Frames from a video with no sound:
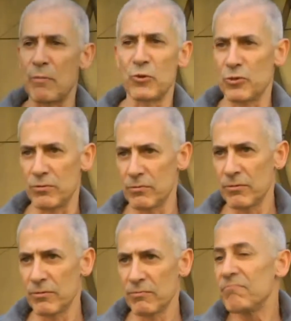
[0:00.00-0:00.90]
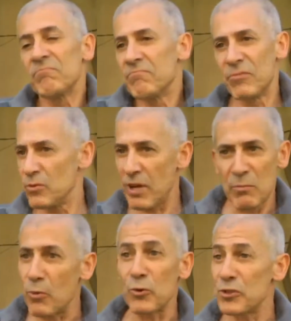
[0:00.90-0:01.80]
famoso.
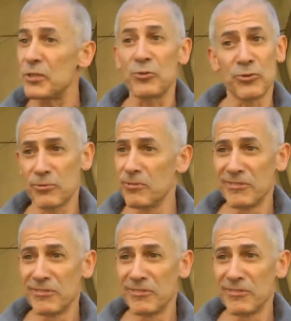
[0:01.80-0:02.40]
Hay pocos sitios,